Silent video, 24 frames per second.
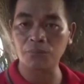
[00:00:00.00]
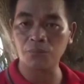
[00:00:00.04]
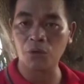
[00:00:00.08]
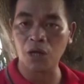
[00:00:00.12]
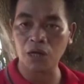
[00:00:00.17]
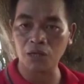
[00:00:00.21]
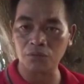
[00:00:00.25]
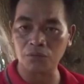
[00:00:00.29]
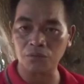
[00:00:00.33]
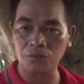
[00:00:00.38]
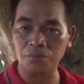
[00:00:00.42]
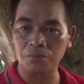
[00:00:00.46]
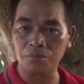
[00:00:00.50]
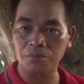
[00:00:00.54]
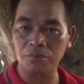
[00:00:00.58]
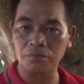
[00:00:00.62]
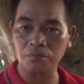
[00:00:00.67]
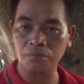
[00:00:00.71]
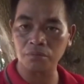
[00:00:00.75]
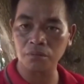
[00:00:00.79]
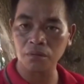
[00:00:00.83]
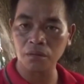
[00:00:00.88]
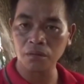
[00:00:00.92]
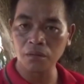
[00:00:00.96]
sama aku.
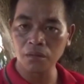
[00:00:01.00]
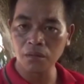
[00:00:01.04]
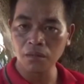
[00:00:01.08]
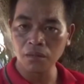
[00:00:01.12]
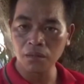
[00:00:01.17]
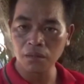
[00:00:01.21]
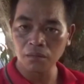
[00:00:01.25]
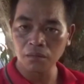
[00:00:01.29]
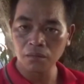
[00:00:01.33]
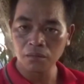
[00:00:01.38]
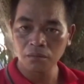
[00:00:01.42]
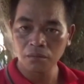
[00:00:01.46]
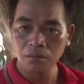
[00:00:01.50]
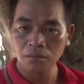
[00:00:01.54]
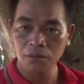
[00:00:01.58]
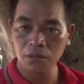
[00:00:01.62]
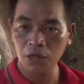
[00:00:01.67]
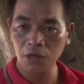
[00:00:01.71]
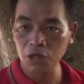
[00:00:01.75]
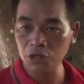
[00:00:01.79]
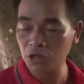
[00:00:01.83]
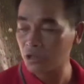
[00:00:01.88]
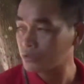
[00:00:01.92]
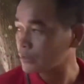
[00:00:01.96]
Oh, bisa tahu mana?
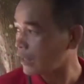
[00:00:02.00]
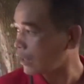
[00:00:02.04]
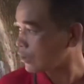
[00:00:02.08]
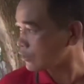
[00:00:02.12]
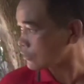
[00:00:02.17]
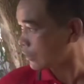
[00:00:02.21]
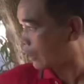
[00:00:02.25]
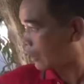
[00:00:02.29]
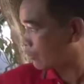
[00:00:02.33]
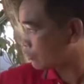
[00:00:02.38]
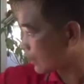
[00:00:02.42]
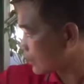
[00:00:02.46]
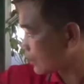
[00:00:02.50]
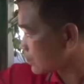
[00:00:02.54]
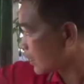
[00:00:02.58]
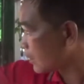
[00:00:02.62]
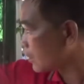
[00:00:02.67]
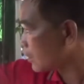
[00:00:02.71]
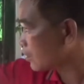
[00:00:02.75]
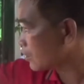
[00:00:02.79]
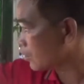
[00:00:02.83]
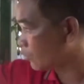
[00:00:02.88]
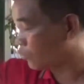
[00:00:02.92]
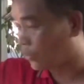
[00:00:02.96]
Ya, ya, tahu, tahu tadi
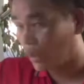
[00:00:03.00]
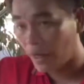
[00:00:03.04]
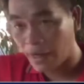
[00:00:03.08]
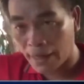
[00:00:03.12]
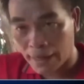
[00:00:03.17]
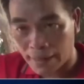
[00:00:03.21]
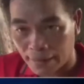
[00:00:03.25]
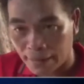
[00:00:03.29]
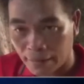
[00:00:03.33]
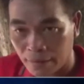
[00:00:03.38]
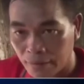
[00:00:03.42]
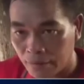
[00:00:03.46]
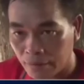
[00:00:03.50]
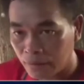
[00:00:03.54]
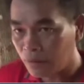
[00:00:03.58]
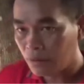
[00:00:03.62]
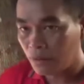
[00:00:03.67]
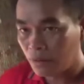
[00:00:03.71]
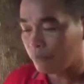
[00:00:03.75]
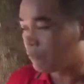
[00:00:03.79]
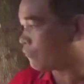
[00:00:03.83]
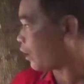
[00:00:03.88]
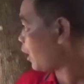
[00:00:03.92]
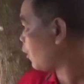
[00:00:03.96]
saya keluar.
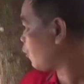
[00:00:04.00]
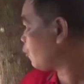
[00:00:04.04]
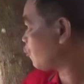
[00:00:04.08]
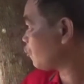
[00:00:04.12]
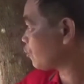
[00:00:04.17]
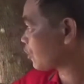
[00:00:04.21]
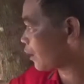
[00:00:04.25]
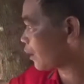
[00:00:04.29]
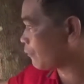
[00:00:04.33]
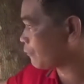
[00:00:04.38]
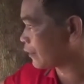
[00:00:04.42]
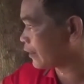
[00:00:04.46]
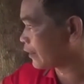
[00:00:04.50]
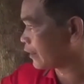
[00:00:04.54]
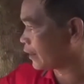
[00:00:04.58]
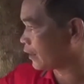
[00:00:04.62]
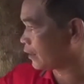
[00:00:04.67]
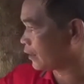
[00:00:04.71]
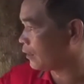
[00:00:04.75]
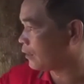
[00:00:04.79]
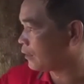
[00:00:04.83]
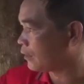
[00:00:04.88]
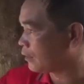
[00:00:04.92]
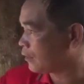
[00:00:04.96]
Mau
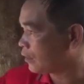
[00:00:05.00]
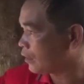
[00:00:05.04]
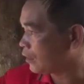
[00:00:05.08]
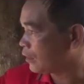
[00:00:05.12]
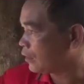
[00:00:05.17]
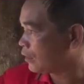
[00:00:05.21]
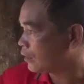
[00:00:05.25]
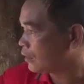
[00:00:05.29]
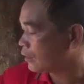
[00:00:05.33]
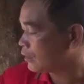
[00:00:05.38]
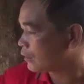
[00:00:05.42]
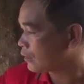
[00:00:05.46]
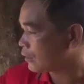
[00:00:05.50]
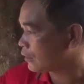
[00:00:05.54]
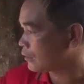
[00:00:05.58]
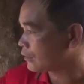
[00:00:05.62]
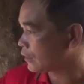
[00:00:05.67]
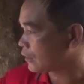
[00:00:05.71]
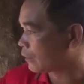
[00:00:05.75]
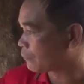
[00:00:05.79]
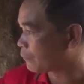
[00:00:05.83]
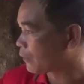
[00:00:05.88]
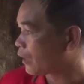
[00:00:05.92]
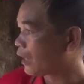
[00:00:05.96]
ngambil
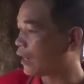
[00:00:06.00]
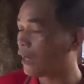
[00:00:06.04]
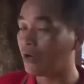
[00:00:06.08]
ini apa